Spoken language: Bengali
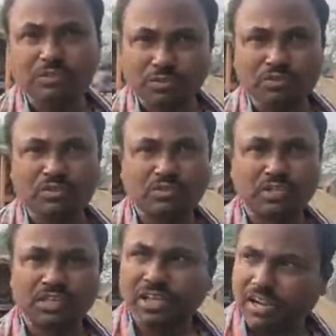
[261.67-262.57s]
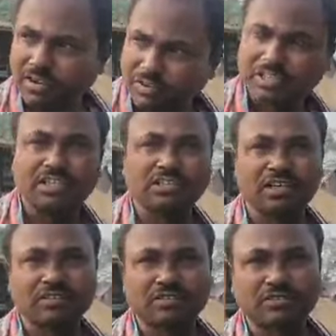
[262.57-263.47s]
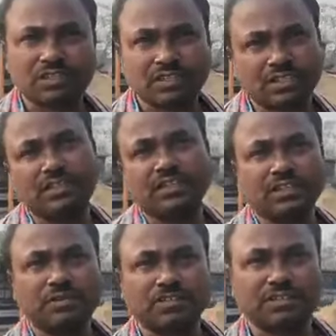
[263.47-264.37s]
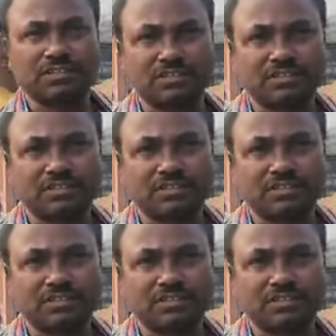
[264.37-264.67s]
উদ্বুদ্ধ করে আরও এগিয়ে যাক ওদেরকে এই বার্তা